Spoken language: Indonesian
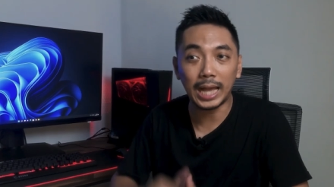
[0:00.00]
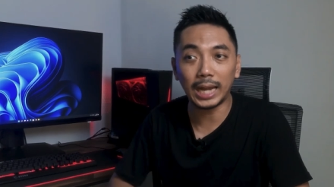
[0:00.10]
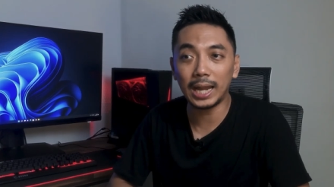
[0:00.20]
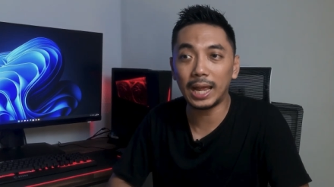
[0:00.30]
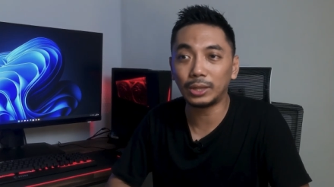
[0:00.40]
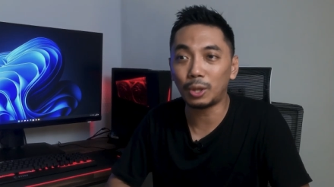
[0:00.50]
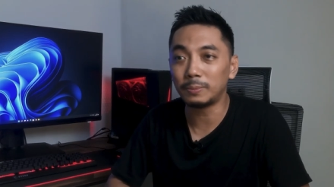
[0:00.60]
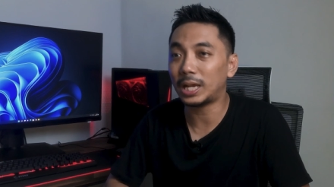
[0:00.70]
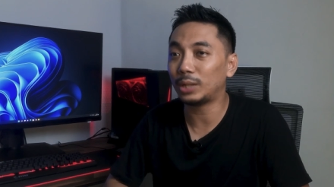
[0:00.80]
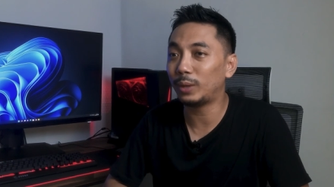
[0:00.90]
karena
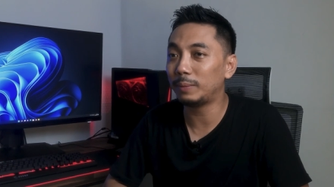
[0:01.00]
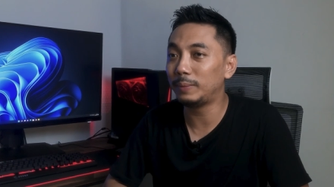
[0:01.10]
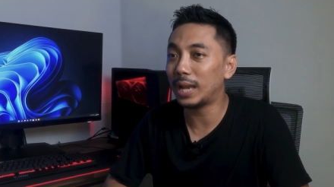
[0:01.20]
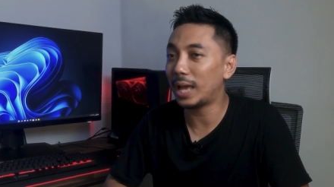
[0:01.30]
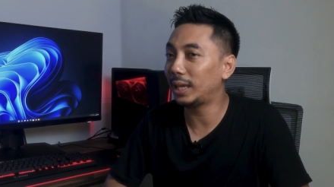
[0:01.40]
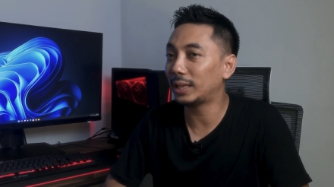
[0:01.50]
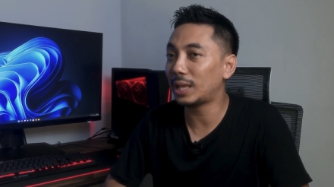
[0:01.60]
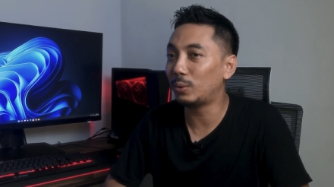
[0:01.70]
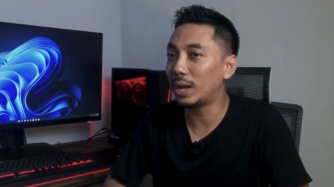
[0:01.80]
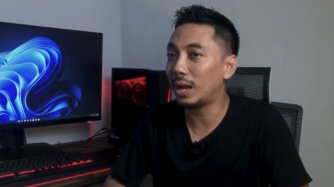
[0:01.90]
Tom's Hardware bilang
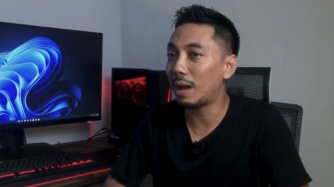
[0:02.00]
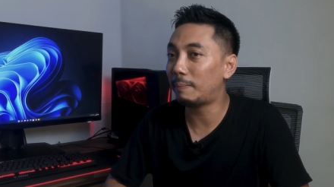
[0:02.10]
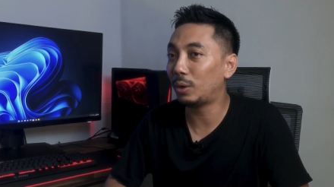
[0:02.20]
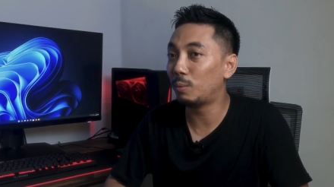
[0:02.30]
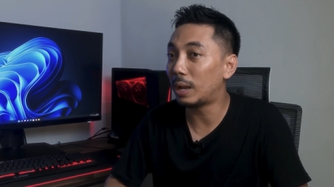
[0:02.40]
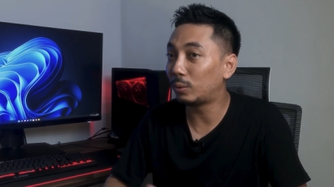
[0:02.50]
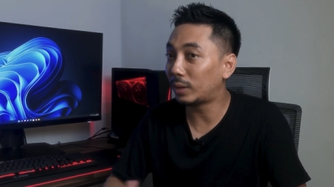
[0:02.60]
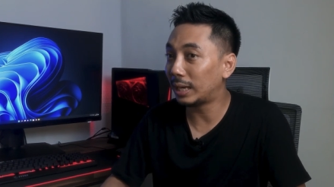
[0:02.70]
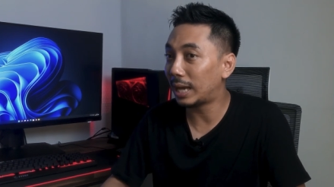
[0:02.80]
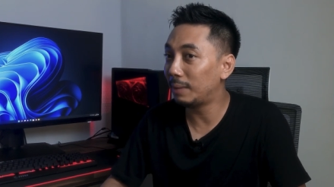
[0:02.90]
kita udah nggak perlu
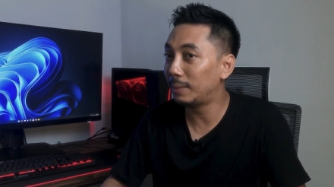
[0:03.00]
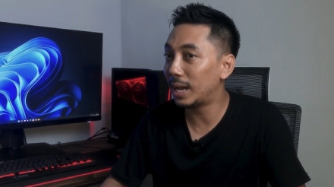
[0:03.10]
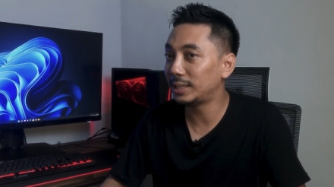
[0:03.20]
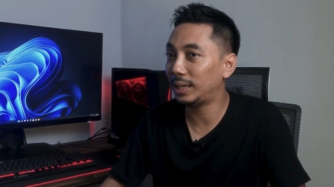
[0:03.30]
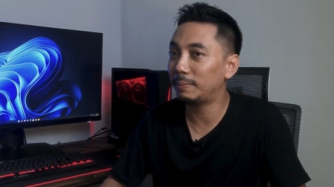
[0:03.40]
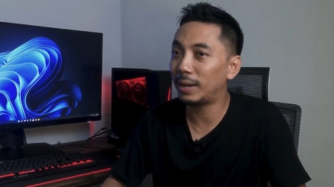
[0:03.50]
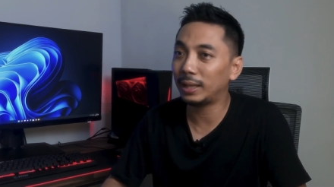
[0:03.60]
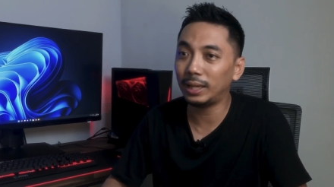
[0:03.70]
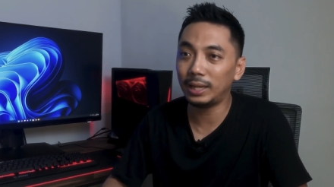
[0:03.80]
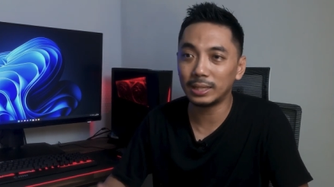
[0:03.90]
melakukan kalibrasi,
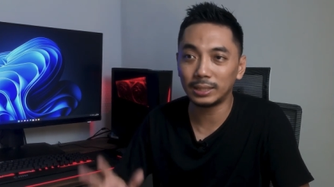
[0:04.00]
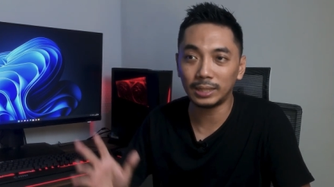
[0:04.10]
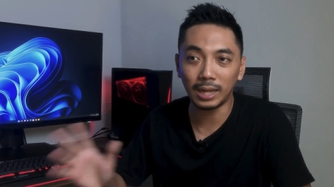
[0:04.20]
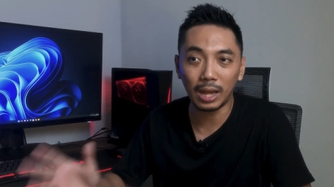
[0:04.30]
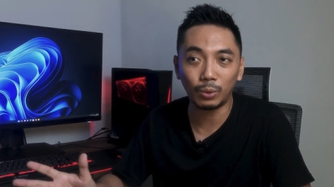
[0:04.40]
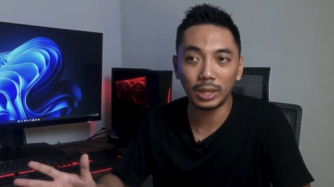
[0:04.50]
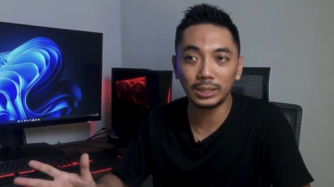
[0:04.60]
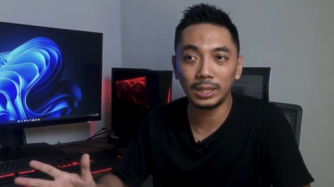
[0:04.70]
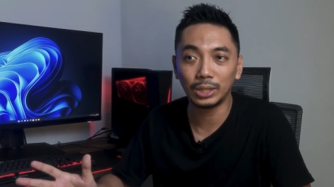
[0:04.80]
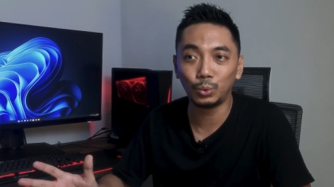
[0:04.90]
berarti dia secara
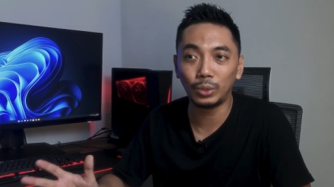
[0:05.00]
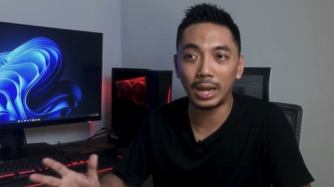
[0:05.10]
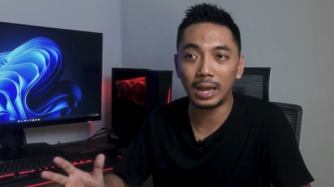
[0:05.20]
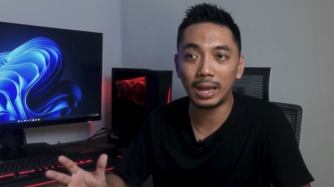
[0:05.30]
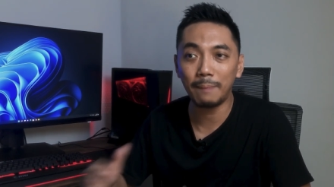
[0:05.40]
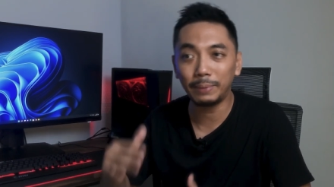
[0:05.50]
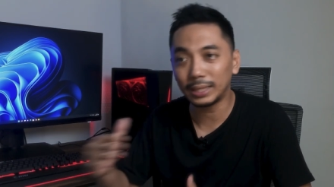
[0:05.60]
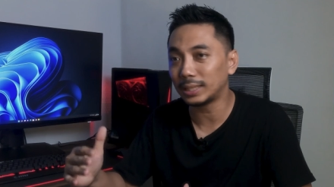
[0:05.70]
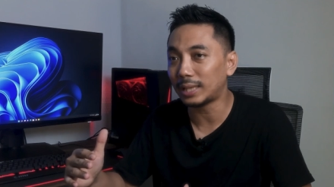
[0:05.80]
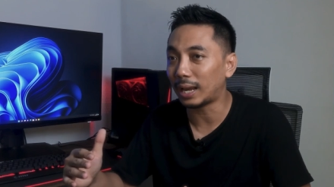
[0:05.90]
akurasinya sudah hampir
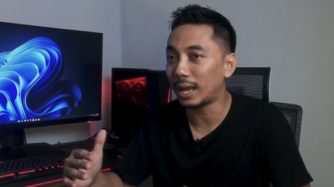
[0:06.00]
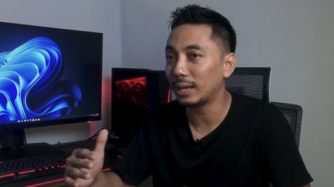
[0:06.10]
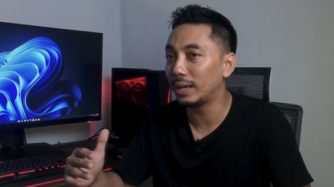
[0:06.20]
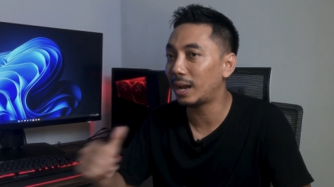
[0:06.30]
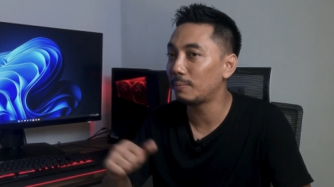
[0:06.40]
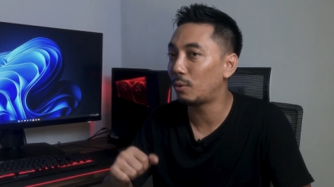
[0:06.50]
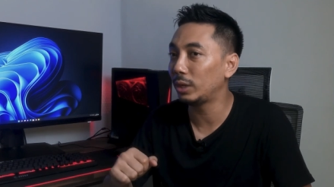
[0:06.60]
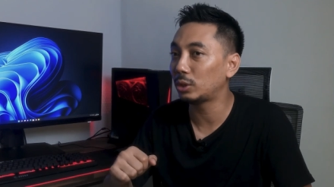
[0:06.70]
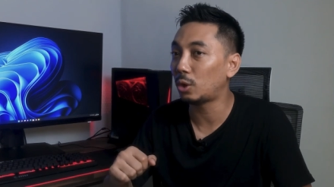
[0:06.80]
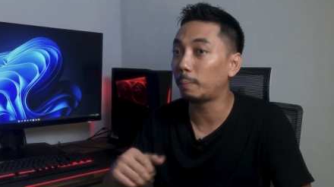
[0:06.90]
setara dengan
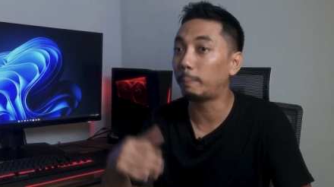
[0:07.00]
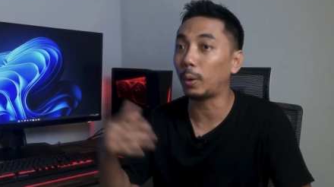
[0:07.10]
monitor